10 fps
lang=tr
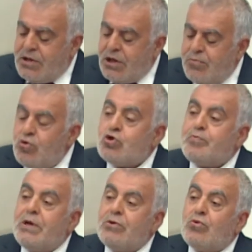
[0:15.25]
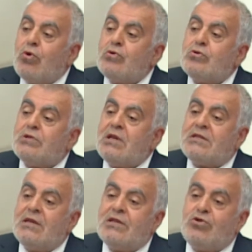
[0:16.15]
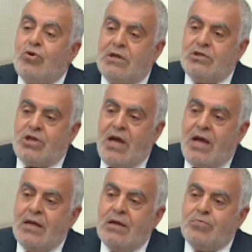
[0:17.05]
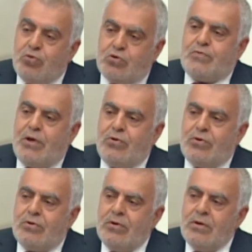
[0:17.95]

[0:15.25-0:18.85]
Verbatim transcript: 23.982 öğrenciye burs veriyor.